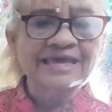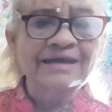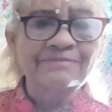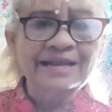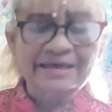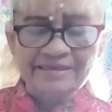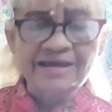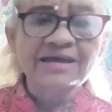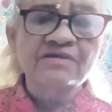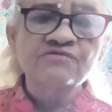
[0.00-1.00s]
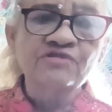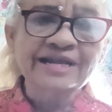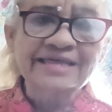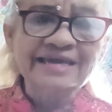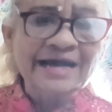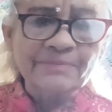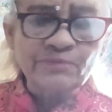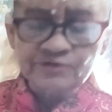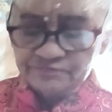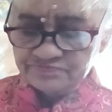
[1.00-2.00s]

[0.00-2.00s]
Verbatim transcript: hablada fuera de Japón.